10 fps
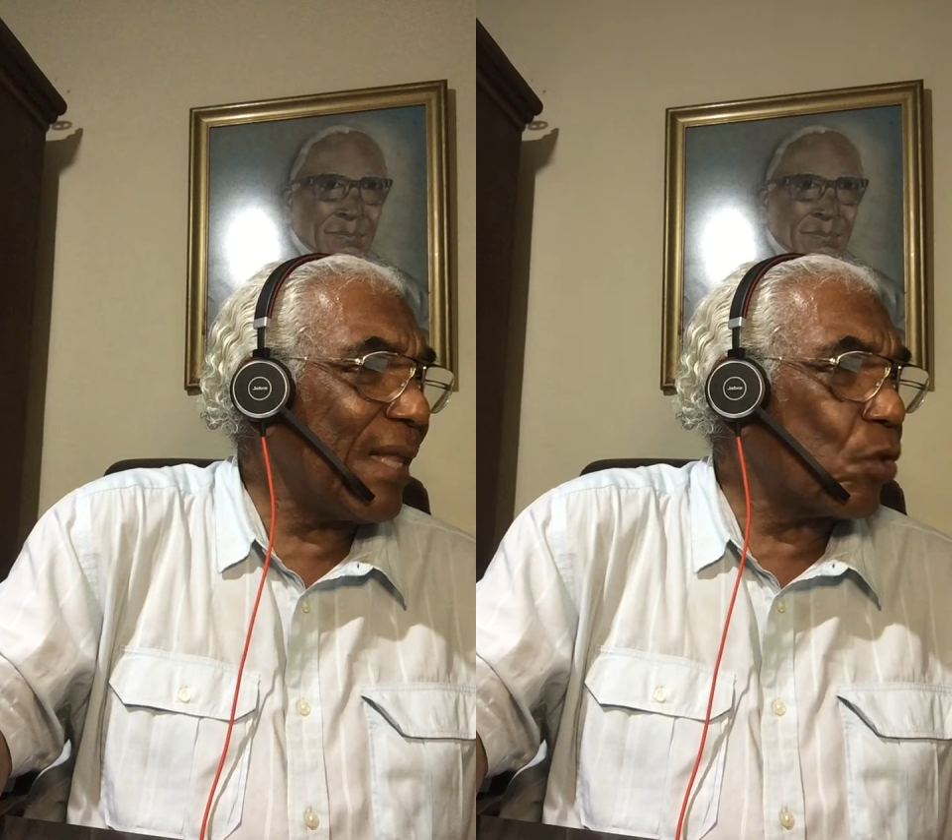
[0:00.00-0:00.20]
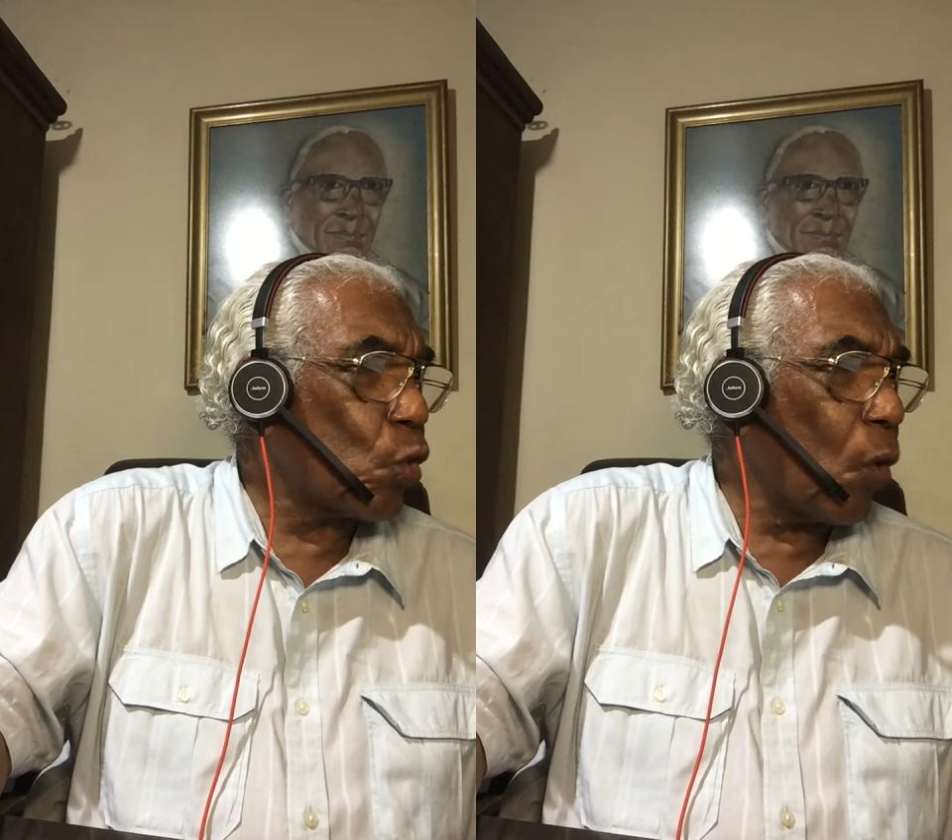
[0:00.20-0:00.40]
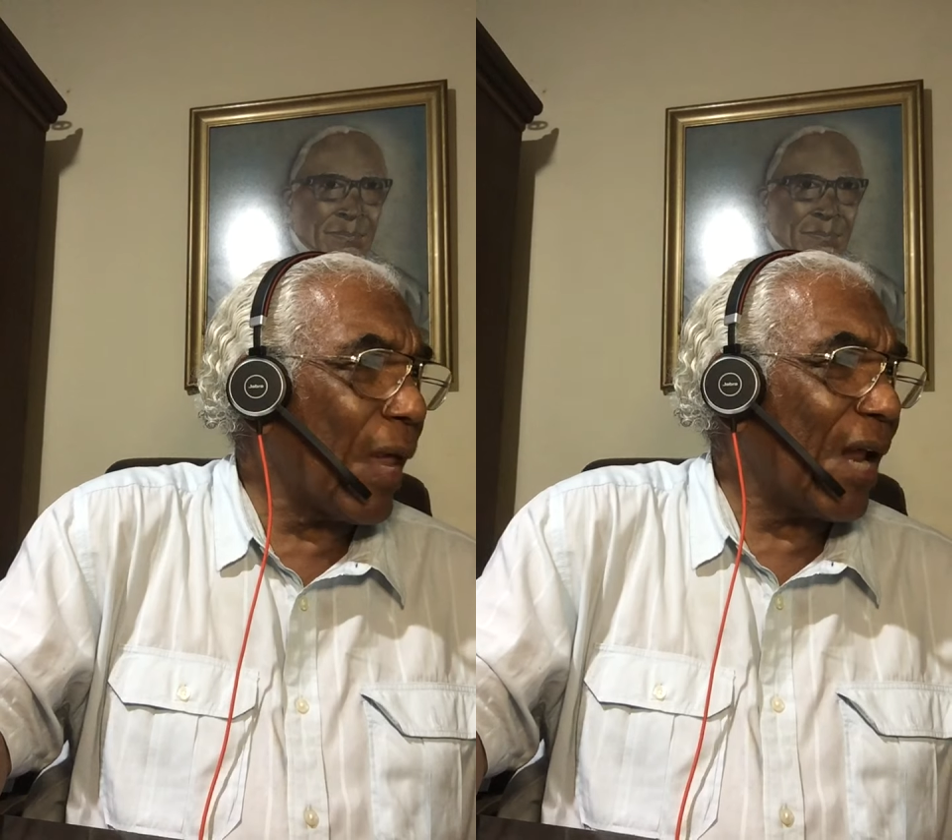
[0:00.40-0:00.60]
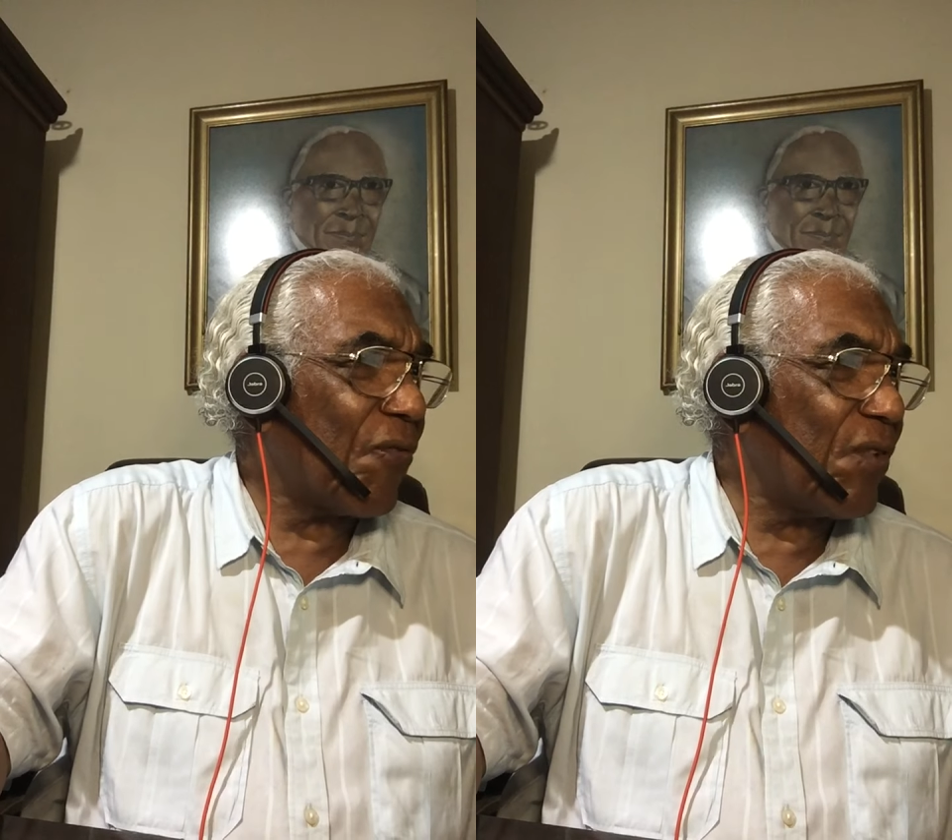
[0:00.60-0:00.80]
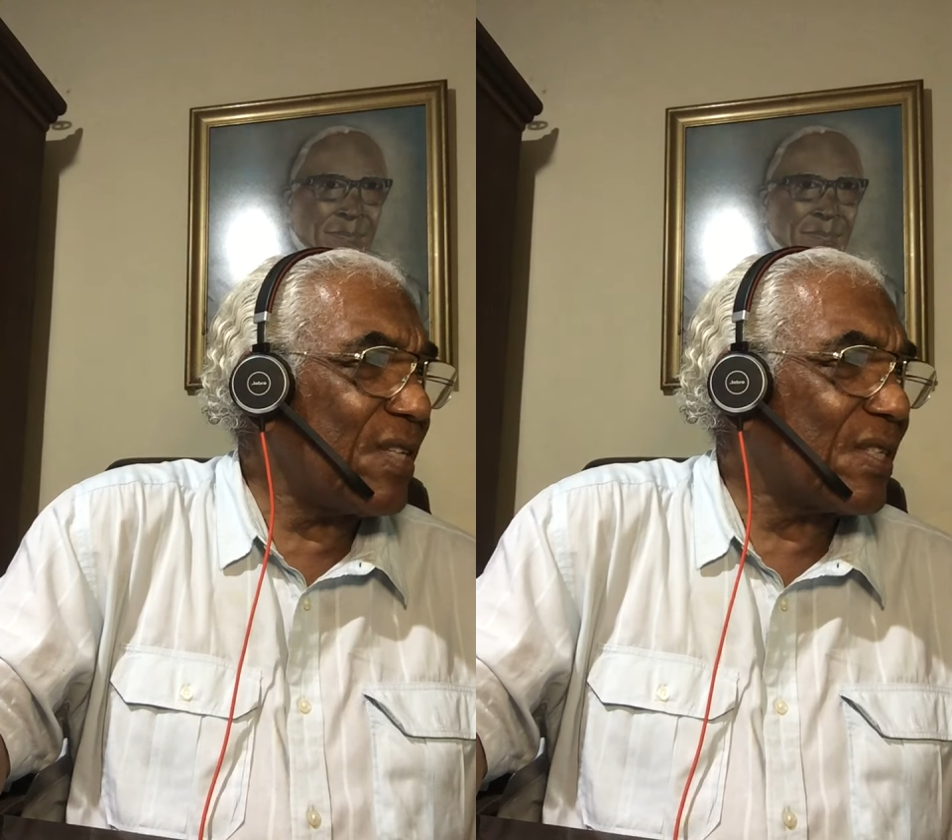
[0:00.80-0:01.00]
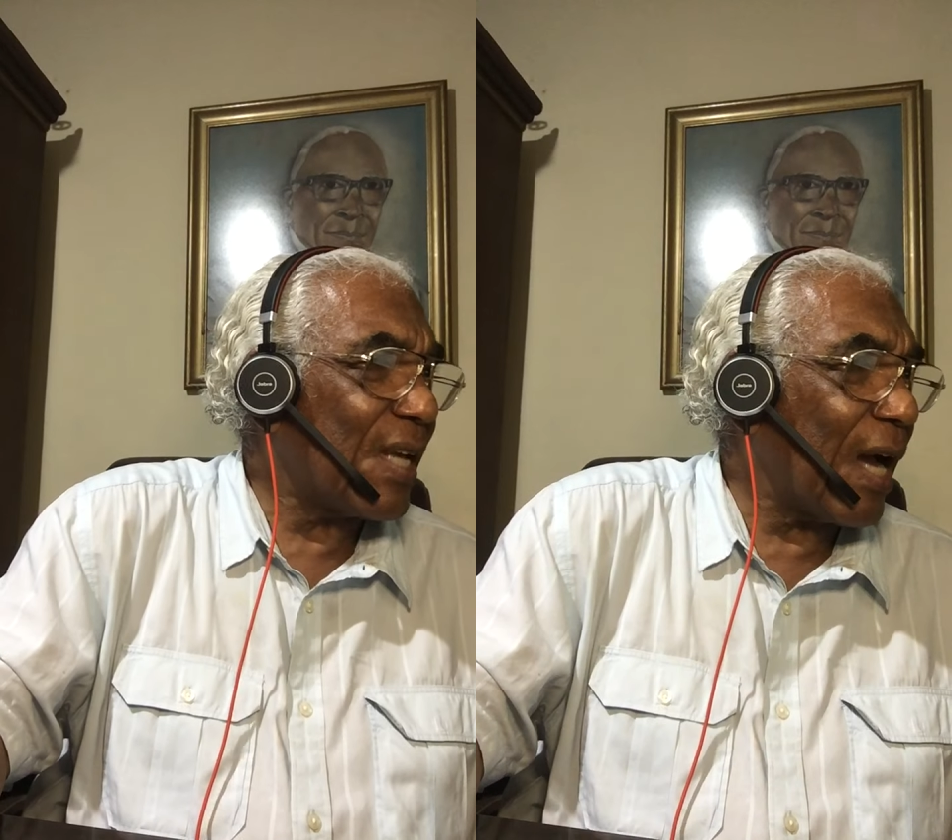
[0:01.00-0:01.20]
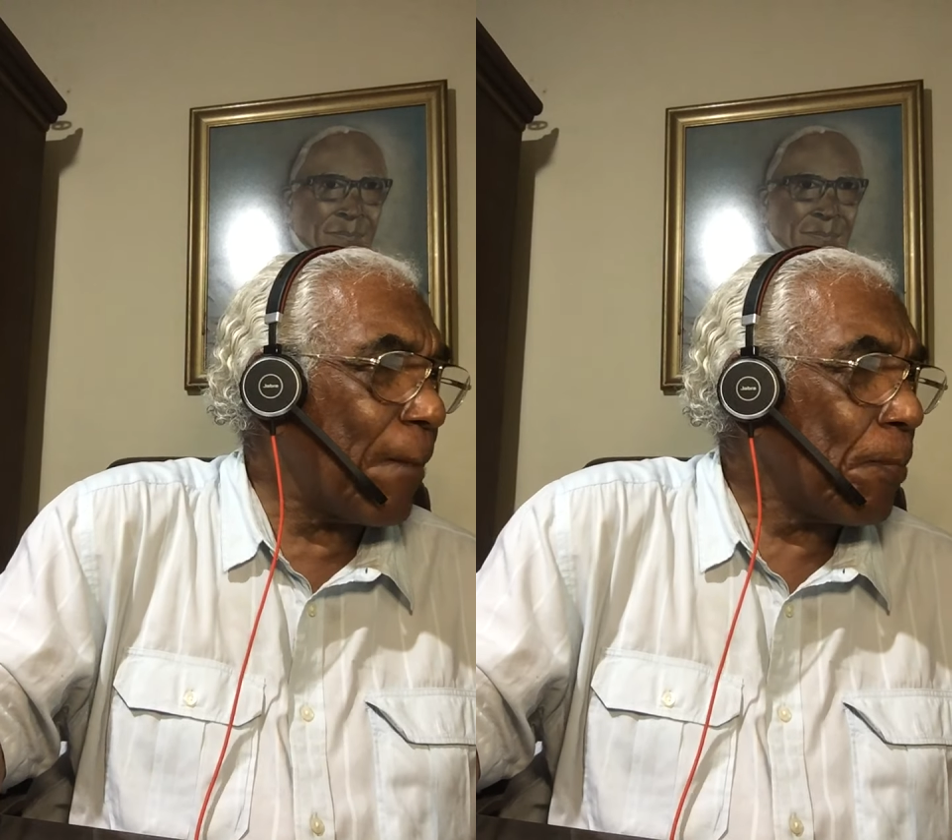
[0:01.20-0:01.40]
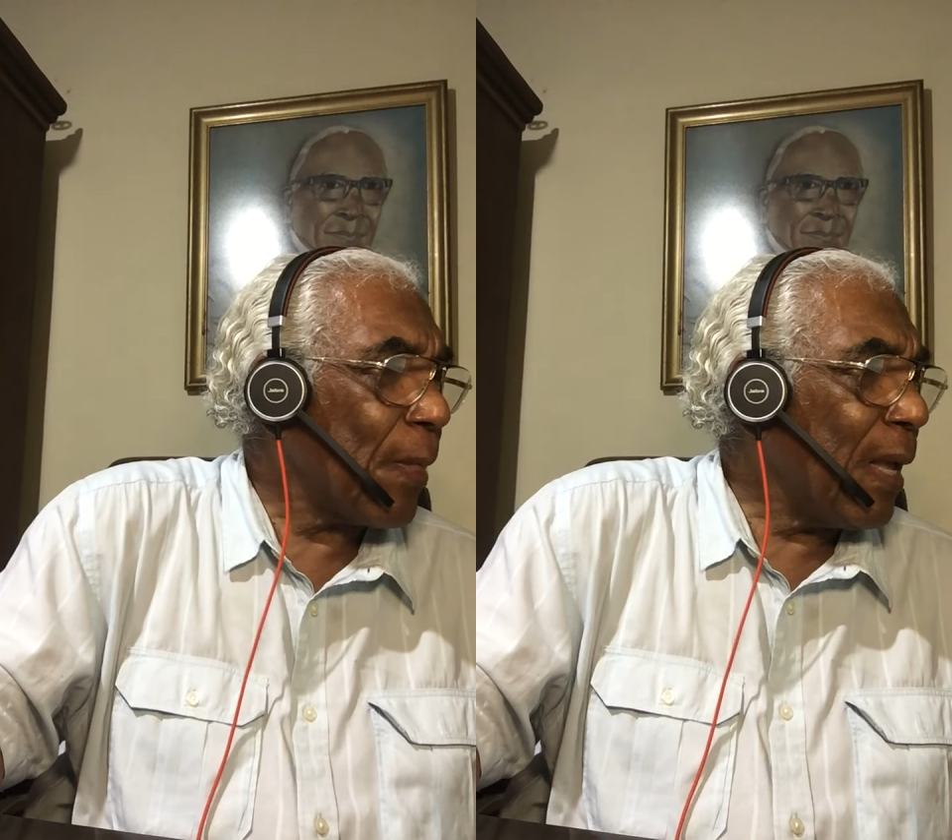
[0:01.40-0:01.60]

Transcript: en toda la física,